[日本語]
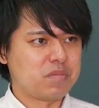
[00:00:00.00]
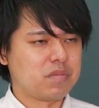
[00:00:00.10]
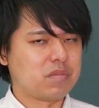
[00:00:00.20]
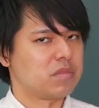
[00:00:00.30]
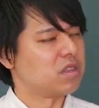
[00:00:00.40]

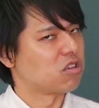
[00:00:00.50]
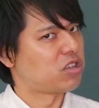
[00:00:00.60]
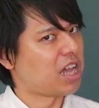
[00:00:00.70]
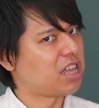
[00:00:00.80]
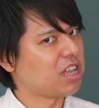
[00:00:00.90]
具
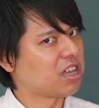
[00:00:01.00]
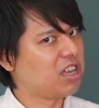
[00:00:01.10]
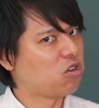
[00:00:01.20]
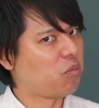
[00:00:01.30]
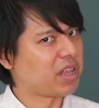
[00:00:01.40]
体的な
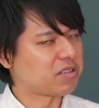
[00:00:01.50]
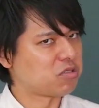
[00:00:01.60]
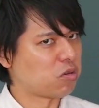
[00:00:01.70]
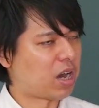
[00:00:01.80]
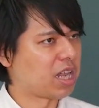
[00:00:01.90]
企業名出
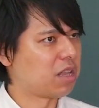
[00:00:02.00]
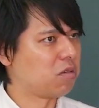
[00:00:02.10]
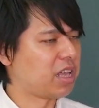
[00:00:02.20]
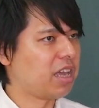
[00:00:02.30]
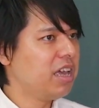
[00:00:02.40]
すのはあれな
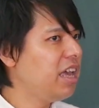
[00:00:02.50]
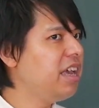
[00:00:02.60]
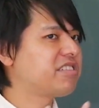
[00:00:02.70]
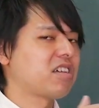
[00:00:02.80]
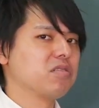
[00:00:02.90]
ので、
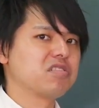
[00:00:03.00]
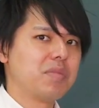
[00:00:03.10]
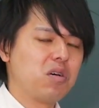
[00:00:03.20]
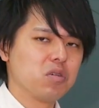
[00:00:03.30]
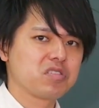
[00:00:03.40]
A 社の
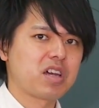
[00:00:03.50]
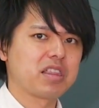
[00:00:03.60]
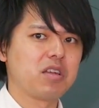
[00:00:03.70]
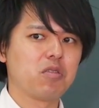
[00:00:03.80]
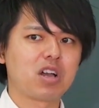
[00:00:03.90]
スマホを
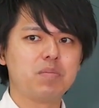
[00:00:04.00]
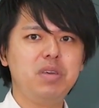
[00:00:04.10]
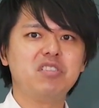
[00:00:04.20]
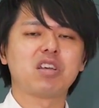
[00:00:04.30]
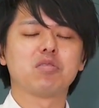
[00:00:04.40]
使ってるのか
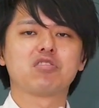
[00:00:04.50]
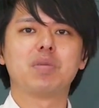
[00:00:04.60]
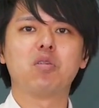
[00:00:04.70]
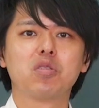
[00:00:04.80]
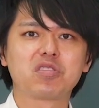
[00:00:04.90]
B 社の
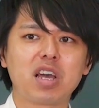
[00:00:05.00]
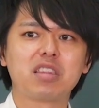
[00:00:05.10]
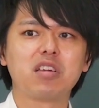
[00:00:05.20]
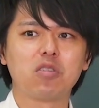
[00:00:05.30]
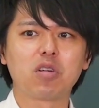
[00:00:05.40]
スマホを
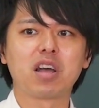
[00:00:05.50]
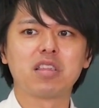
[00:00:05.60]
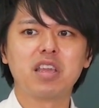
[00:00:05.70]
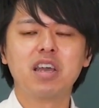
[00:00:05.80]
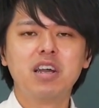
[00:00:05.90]
使ってるのか
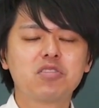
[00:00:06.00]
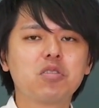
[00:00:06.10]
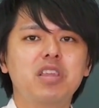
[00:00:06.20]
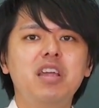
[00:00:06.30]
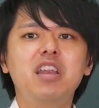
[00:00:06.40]
ね、そ
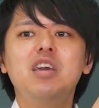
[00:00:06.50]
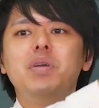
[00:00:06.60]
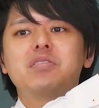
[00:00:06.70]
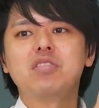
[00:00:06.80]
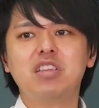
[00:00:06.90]
れを年齢
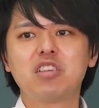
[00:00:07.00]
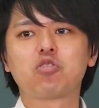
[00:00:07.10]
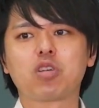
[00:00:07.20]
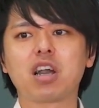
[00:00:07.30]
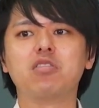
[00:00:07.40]
別にね
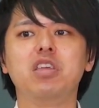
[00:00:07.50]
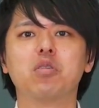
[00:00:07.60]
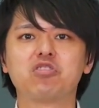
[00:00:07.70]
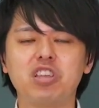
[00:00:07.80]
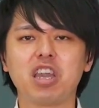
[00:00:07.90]
ちょっと確
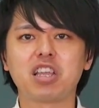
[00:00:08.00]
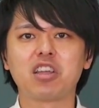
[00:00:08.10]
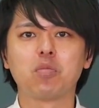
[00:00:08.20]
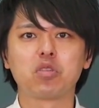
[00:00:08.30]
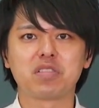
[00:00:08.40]
認をしていき
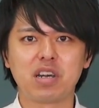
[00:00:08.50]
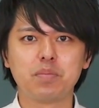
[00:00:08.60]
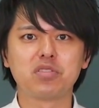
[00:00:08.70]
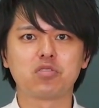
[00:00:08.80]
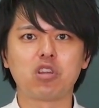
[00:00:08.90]
たいと思って
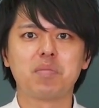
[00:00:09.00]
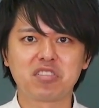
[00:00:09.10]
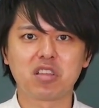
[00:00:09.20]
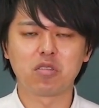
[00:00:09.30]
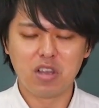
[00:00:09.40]
散布図取り
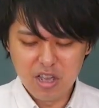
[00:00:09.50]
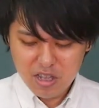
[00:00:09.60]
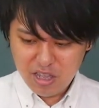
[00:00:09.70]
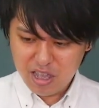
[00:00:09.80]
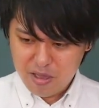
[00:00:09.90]
ましたと。
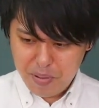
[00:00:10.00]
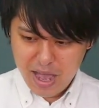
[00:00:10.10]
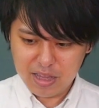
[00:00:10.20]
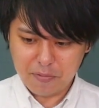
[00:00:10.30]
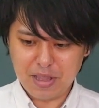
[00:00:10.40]
で、
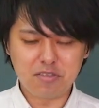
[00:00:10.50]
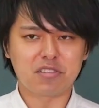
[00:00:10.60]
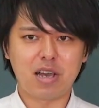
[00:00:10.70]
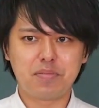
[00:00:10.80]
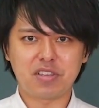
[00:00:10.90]
バーンって2つ
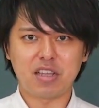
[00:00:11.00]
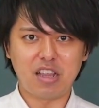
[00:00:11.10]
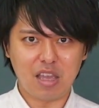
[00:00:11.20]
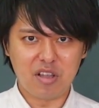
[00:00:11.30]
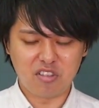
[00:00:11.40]
の散布図が
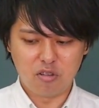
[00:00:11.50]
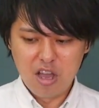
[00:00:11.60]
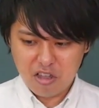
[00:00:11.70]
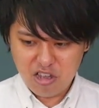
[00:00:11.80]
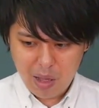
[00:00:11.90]
出てきましたと。
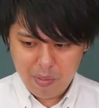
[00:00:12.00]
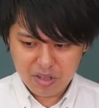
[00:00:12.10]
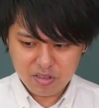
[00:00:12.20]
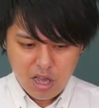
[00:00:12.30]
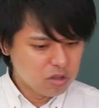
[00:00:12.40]
比べ
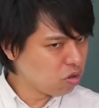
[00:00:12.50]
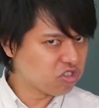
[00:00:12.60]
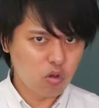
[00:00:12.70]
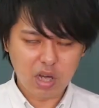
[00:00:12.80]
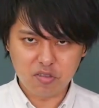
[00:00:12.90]
ます。どっ
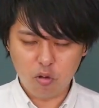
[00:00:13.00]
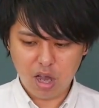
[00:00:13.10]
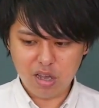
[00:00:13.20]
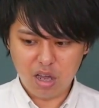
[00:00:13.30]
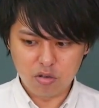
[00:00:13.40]
ちの方が相
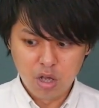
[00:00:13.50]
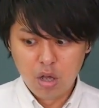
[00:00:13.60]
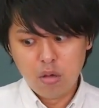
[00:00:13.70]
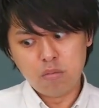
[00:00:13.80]
関がある？